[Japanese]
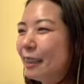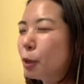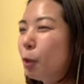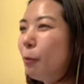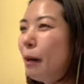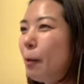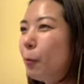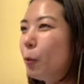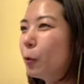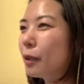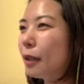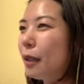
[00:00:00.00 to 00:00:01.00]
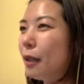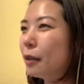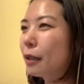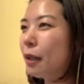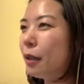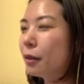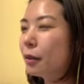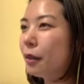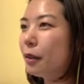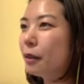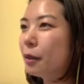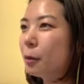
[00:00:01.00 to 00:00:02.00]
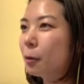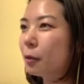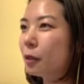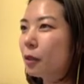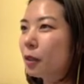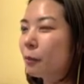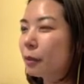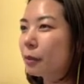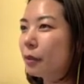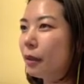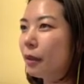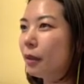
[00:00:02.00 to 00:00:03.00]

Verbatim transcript: そばもじゃあ単体で料理できますね。